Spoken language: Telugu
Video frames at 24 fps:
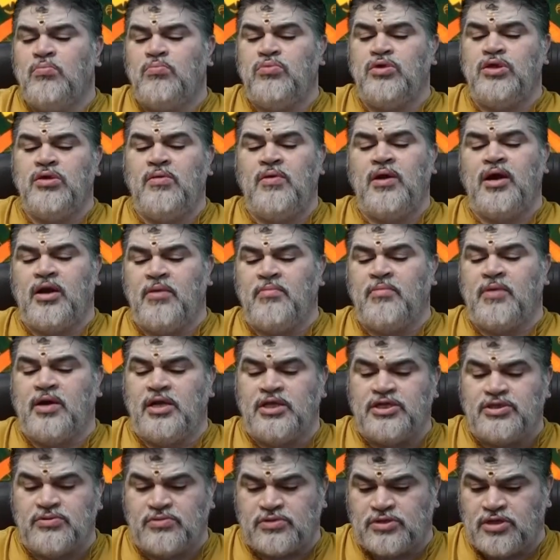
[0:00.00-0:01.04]
బుధవారం
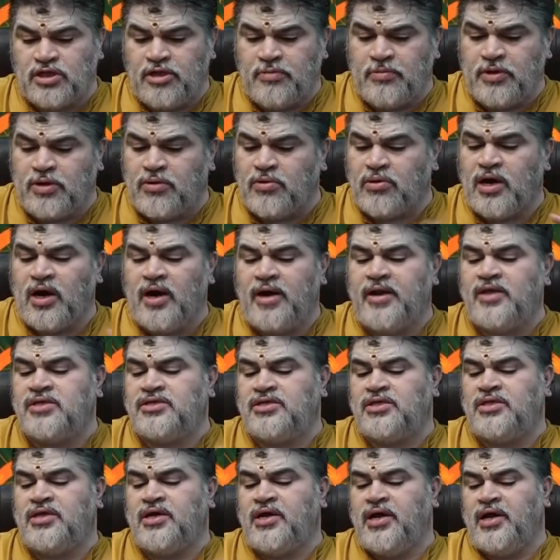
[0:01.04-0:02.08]
కలిసి వస్తుంది మీకు
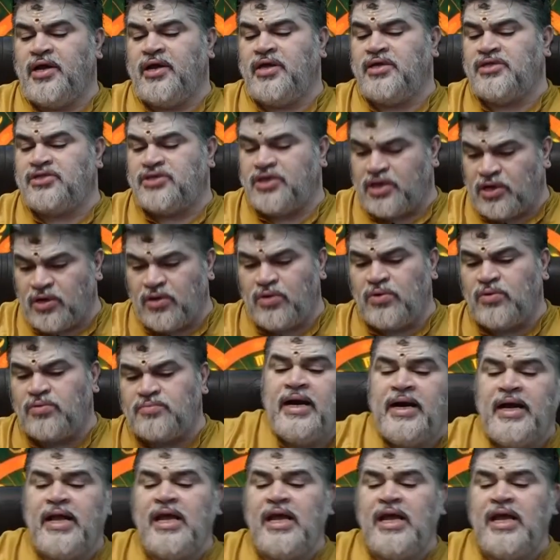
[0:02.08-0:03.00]
కార్యసిద్ధి కలిగించే రంగు